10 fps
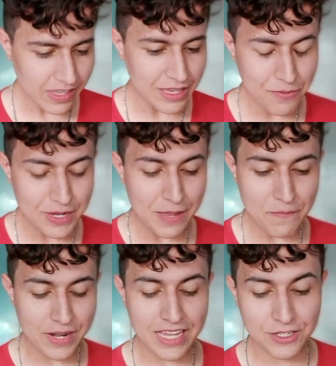e eu me
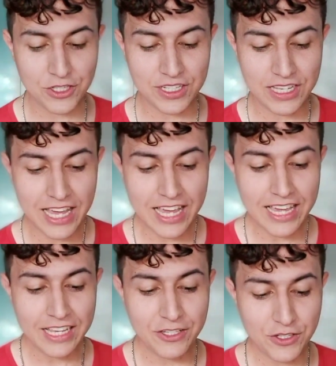lembrei de,
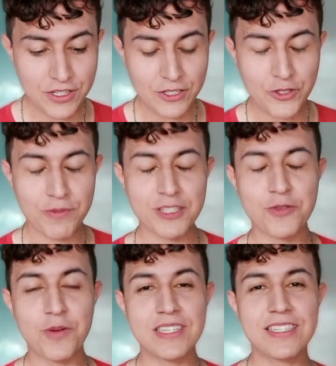de, de uma
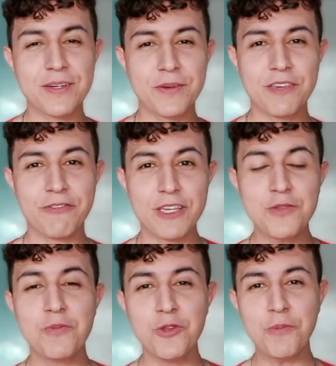situação que fez
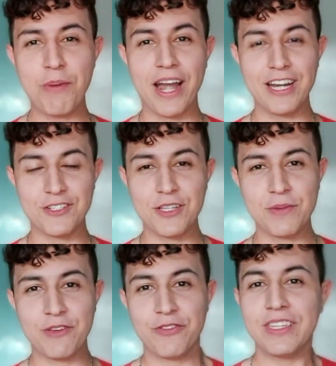muito parte da
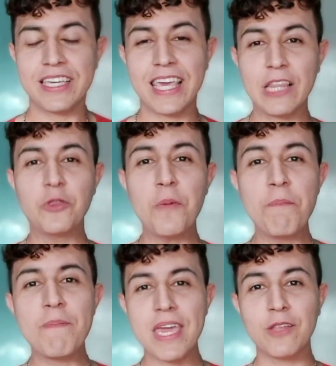minha vida, que é do
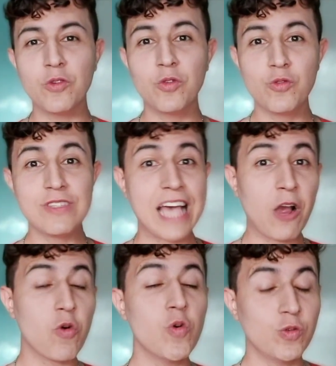medo dos
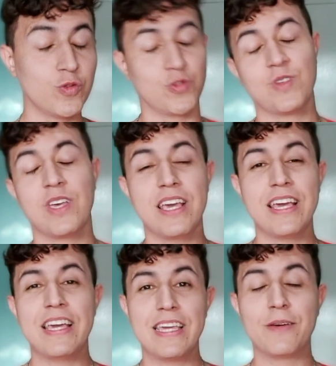agudos.
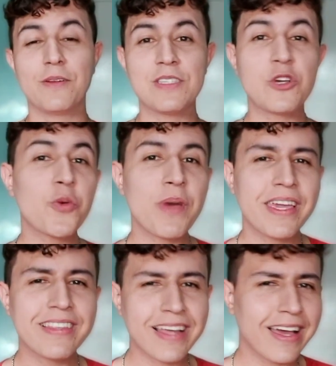Eu não sei como é
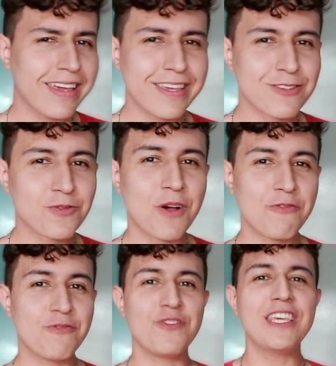que tá aí a sua
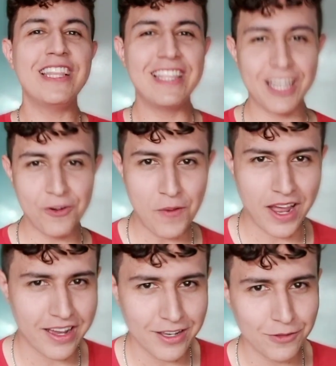vida no
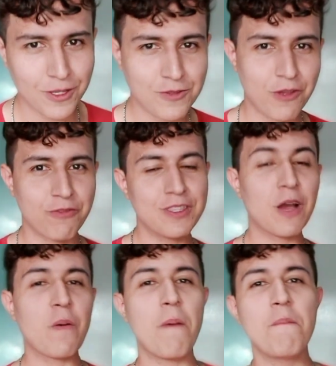canto, a sua vida
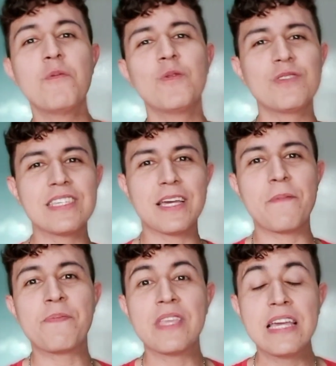com a
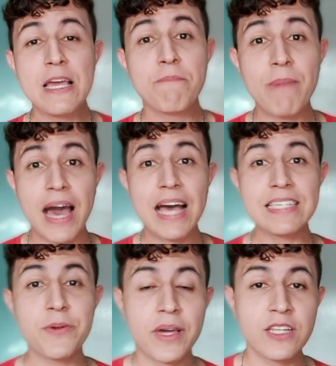música,
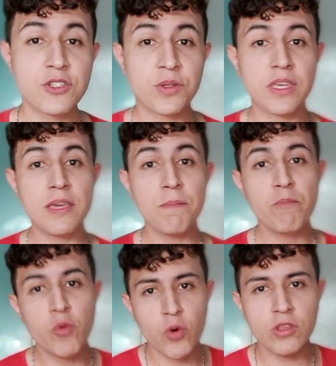mas eu acredito que
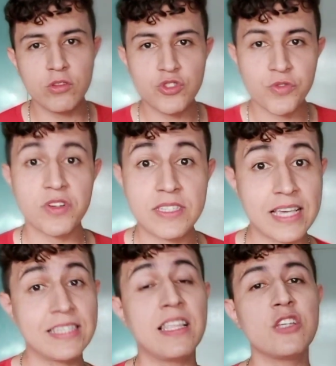muitos de
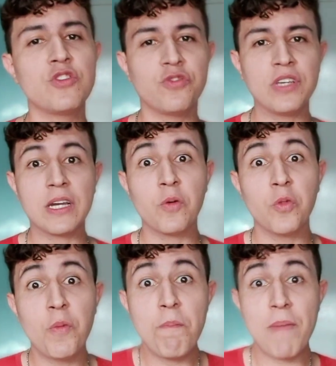vocês se identificam
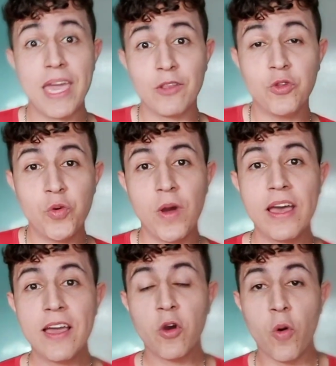no medo
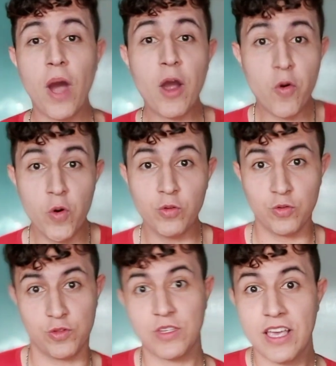com
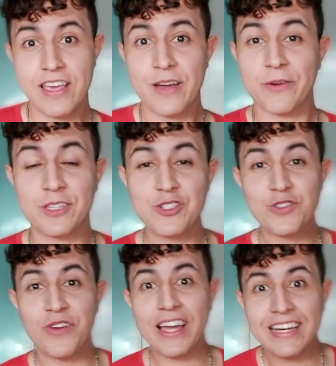agudos. Quando a gente
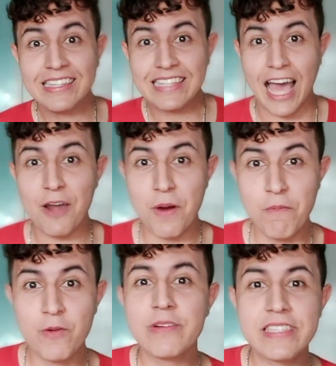vai cantar uma
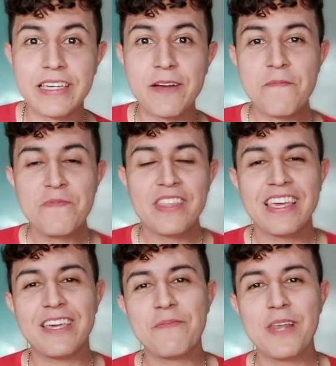música,
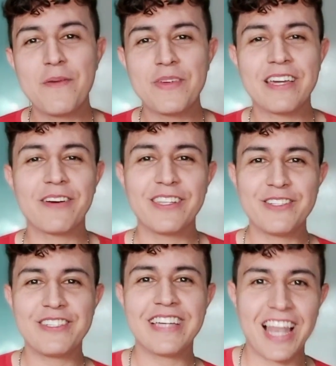e eu me lembro que quando eu
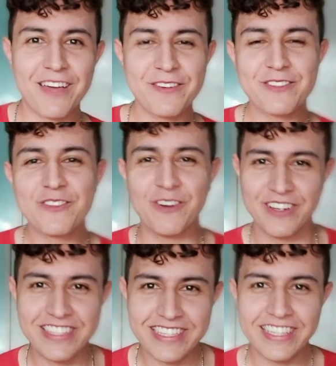tinha lá uns
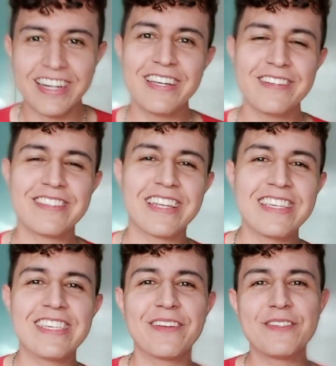12 anos,
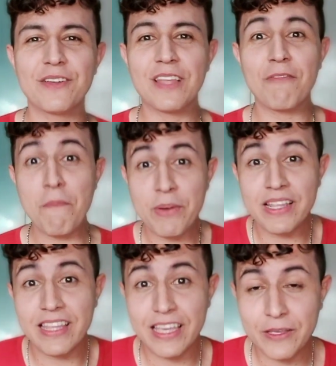13 anos e eu tava
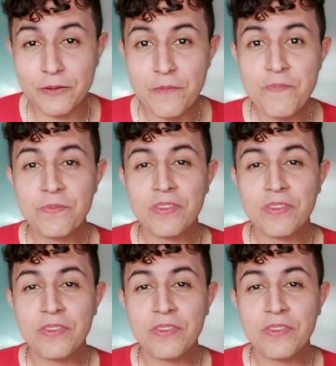aprendendo,